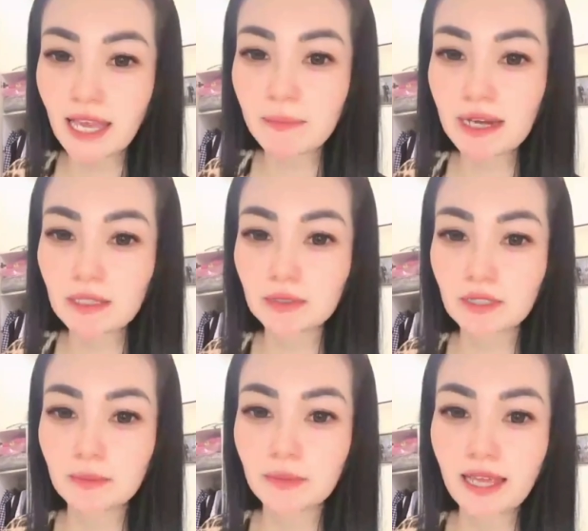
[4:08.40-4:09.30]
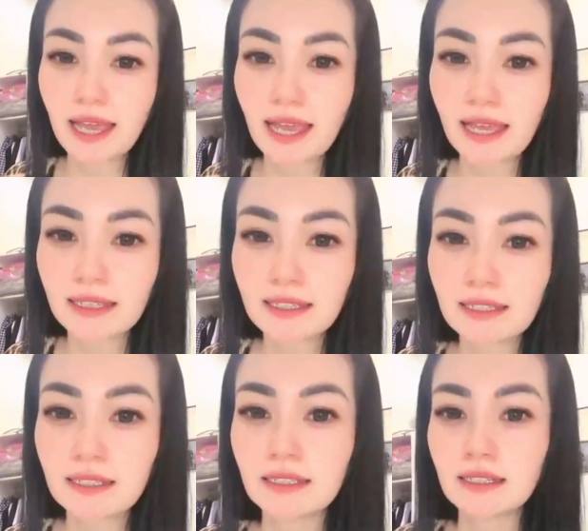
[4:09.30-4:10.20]
ya 500 ribu ya
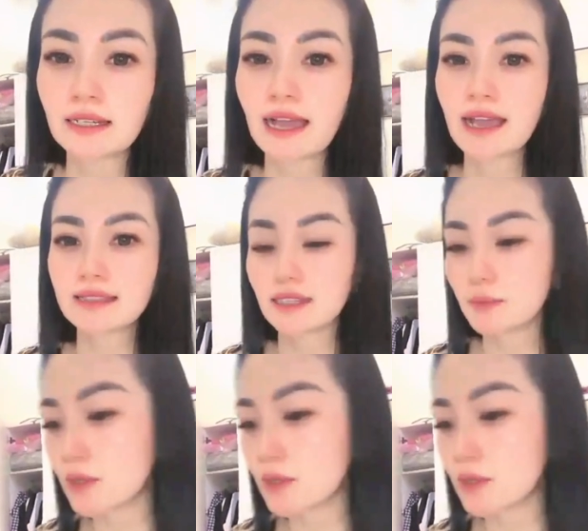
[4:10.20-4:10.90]
ke Asni